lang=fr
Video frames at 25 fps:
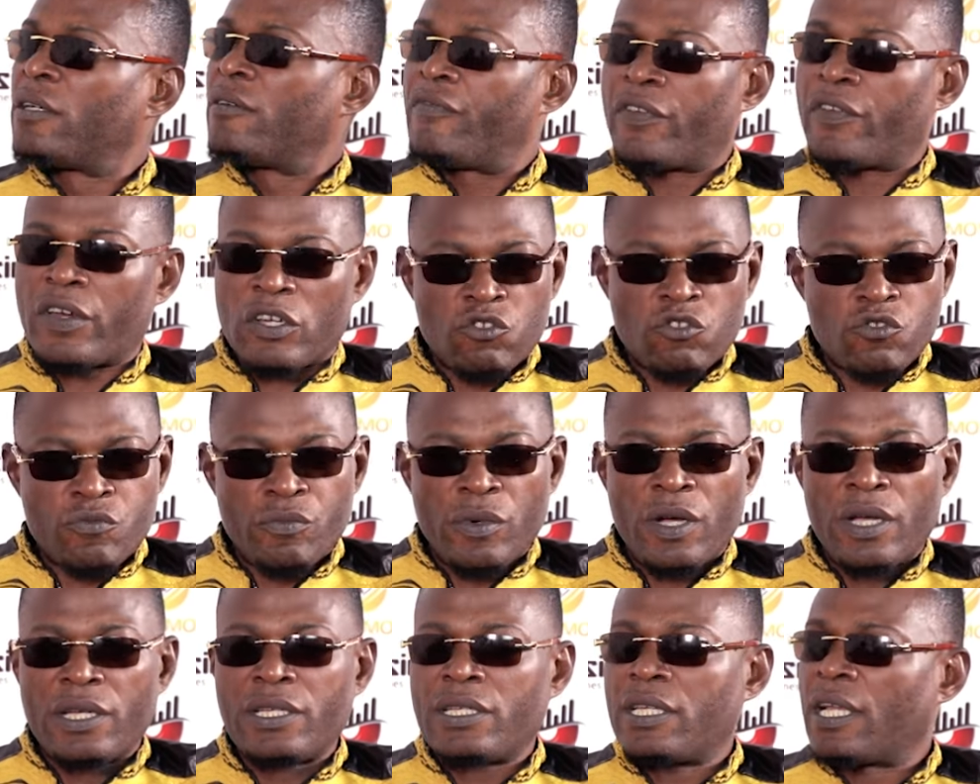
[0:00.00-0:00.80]

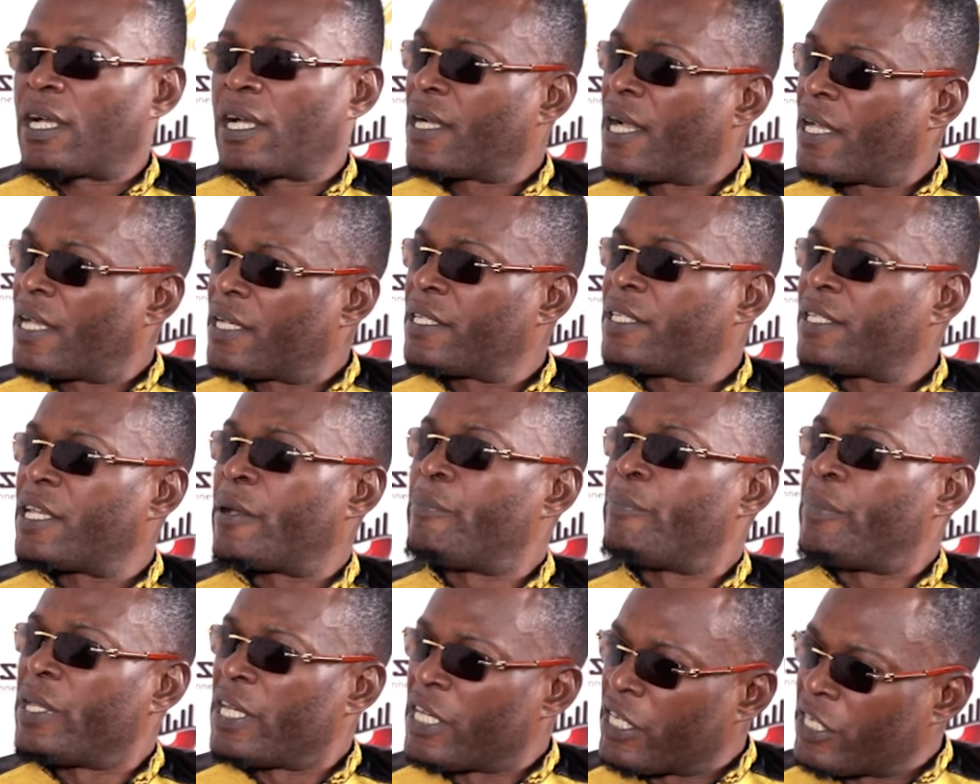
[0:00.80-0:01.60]
Franchement, il a gagné des
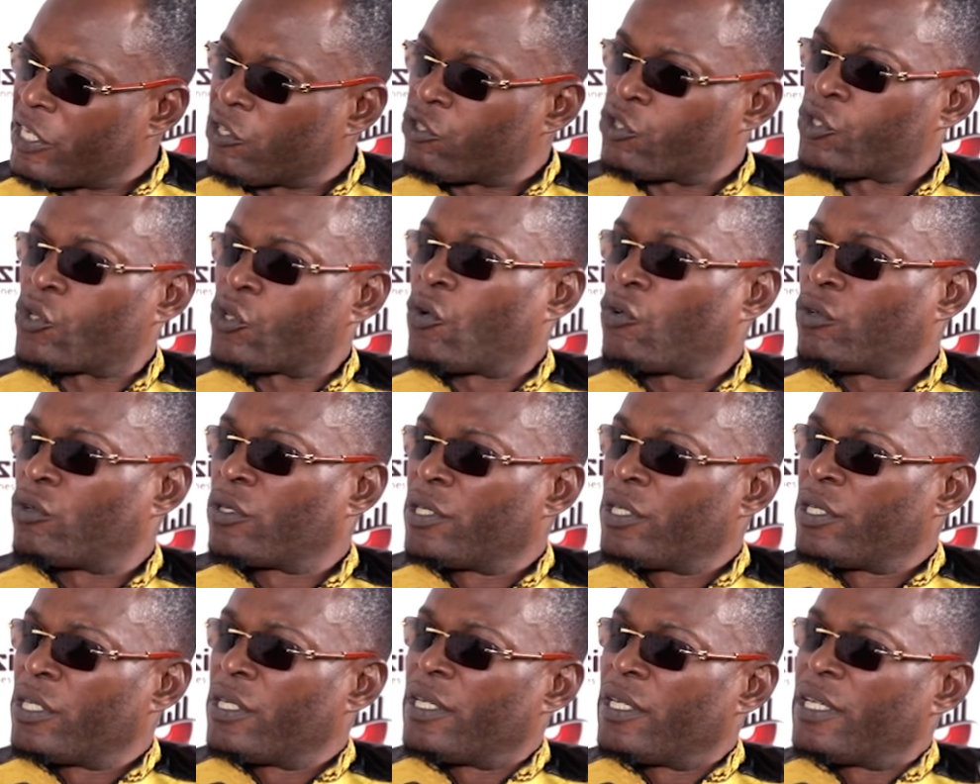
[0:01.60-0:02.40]
bénédictions.
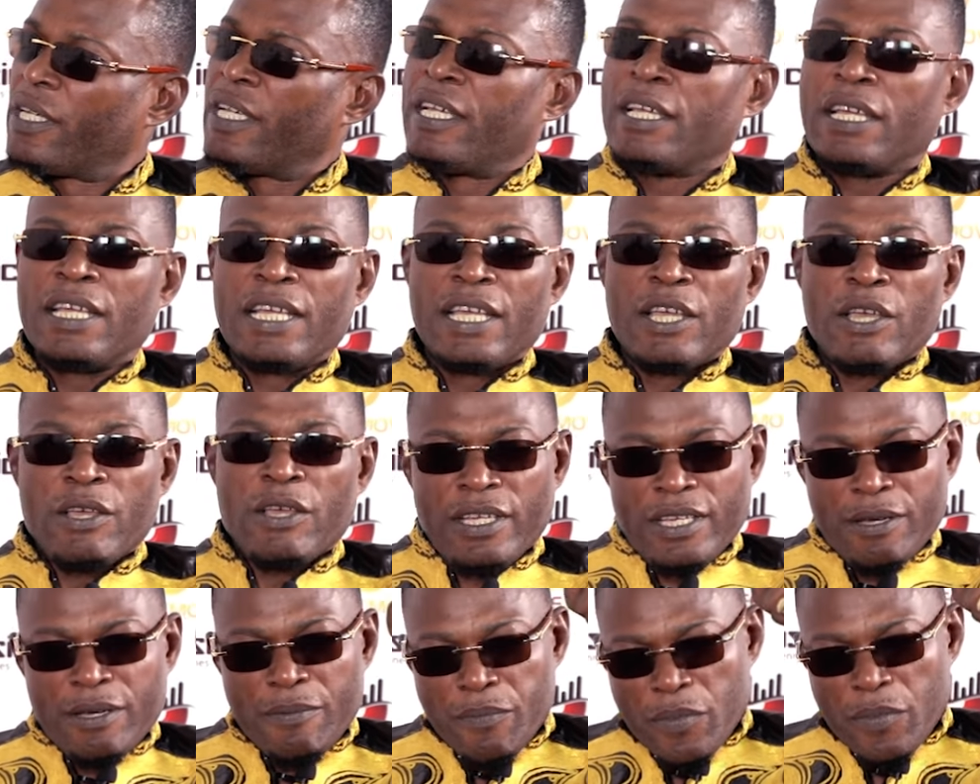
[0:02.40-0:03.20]

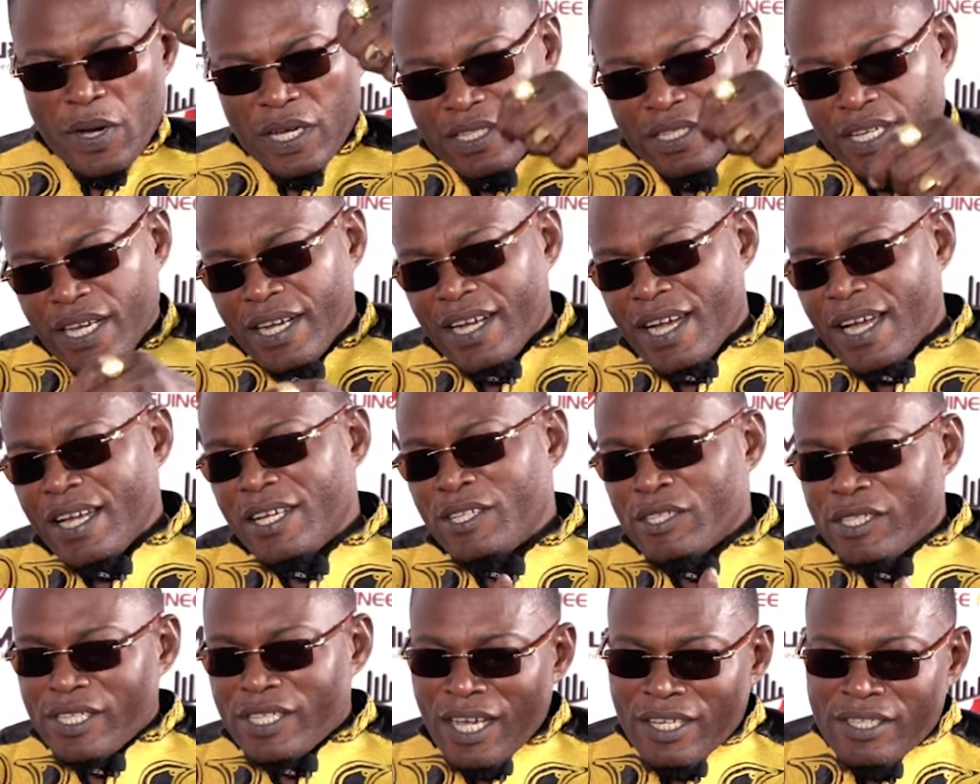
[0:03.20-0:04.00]
Moi, j'ai
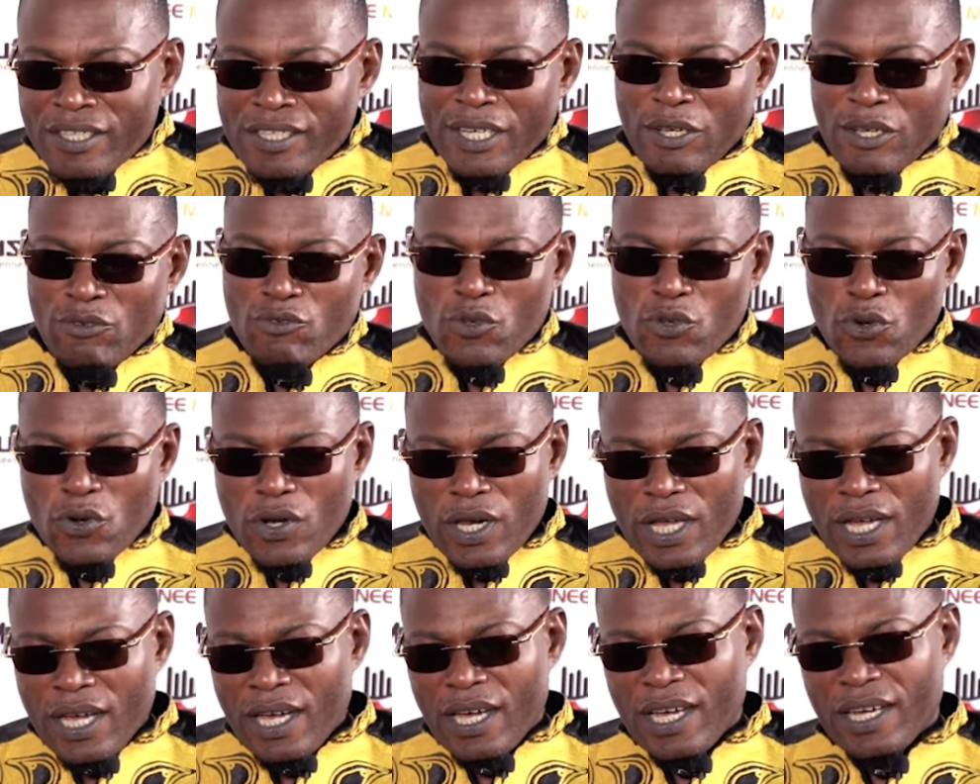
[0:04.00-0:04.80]
gagné une chance ces
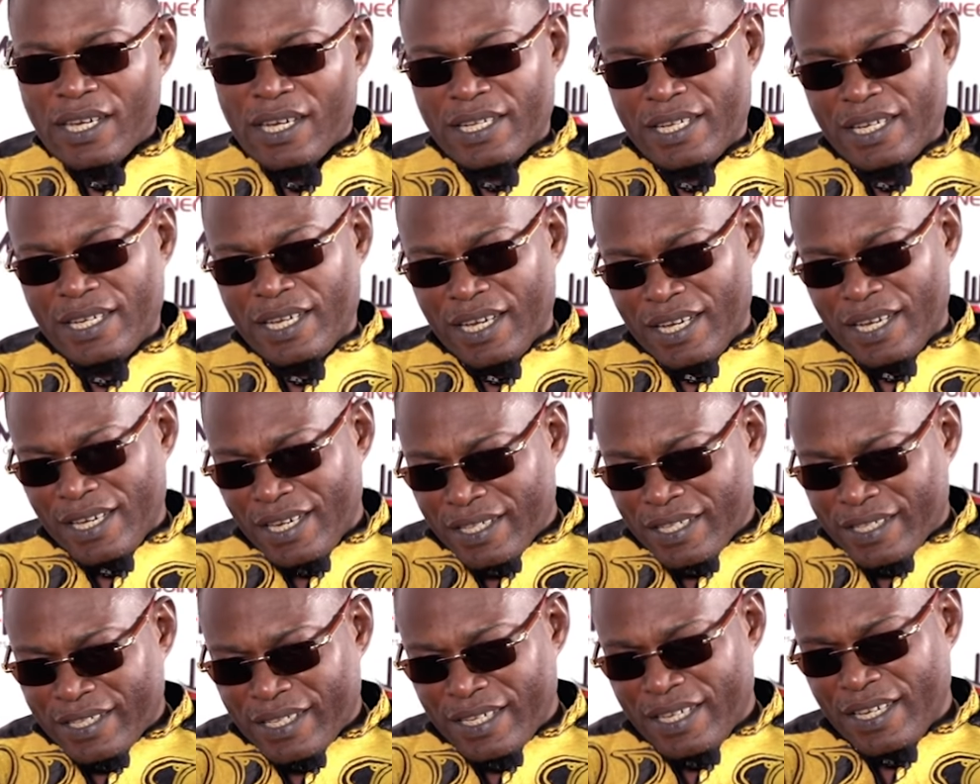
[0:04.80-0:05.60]
jours-là. il
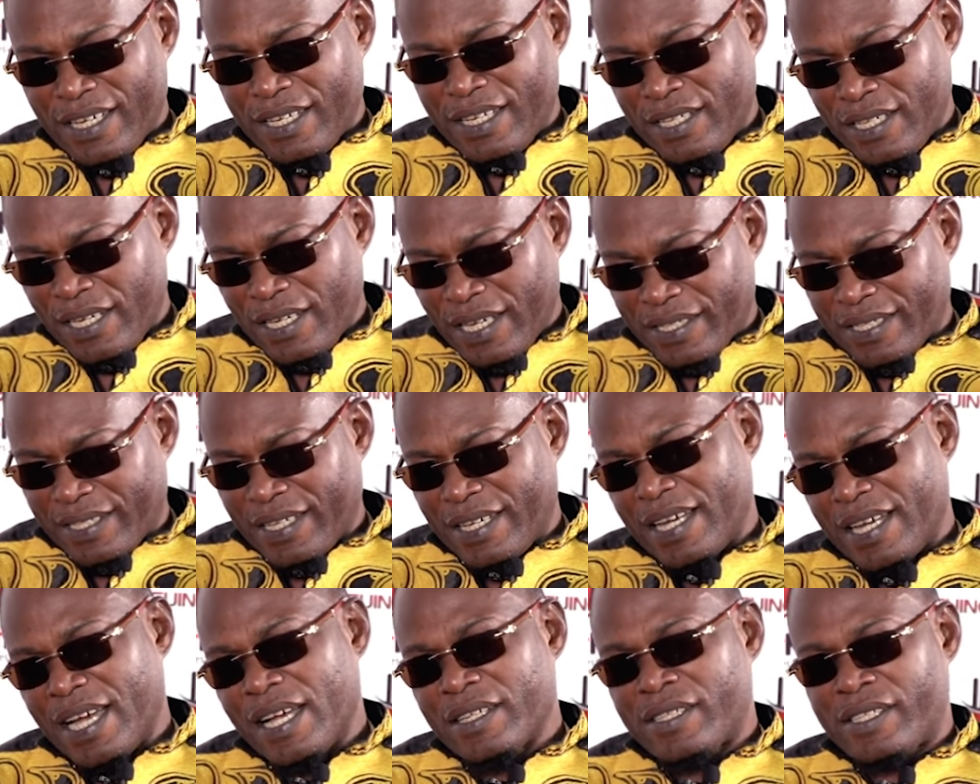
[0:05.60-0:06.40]

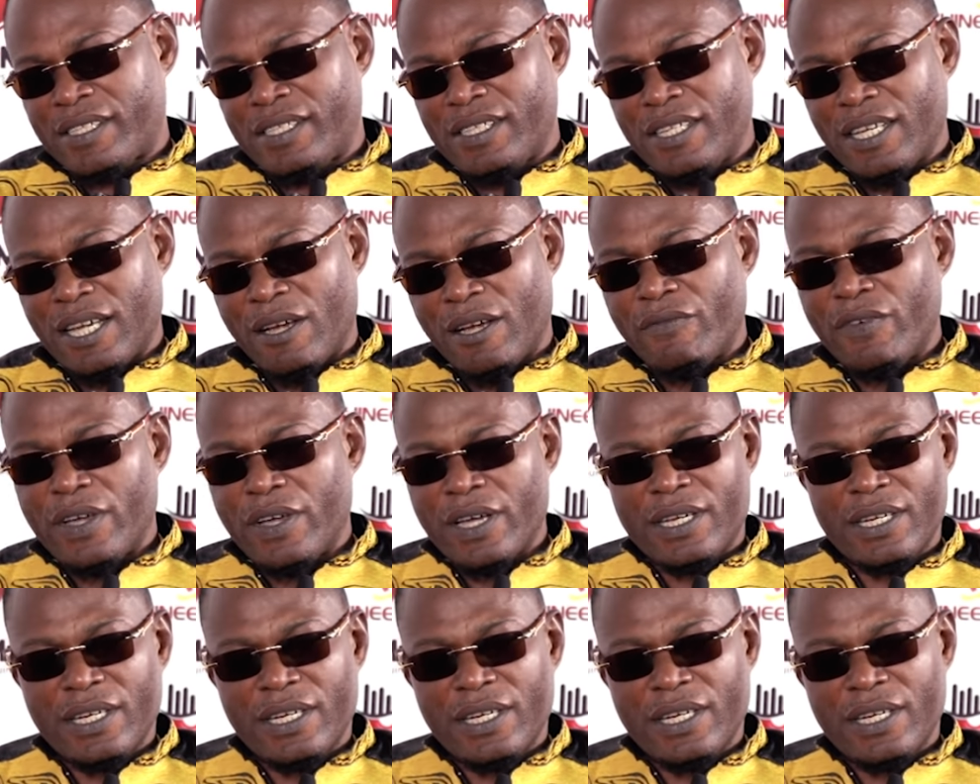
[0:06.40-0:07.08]
était assis avec